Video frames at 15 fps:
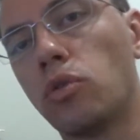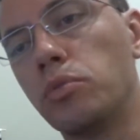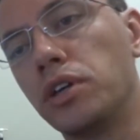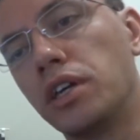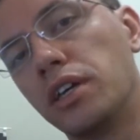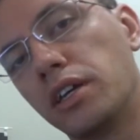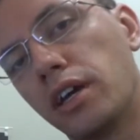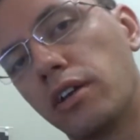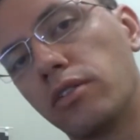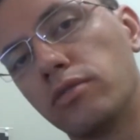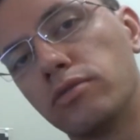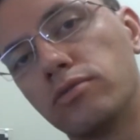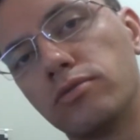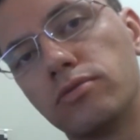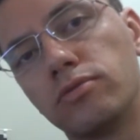A Hobby King era o
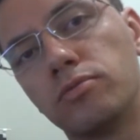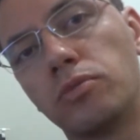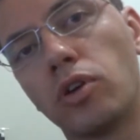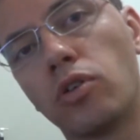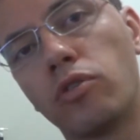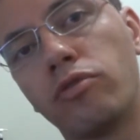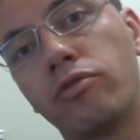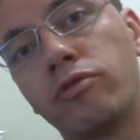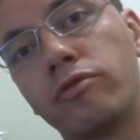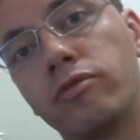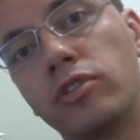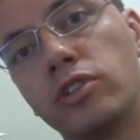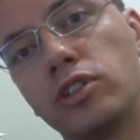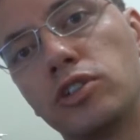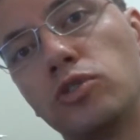maior
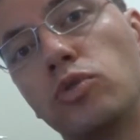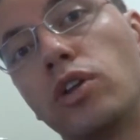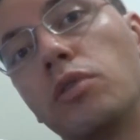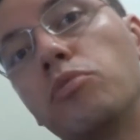fornecedor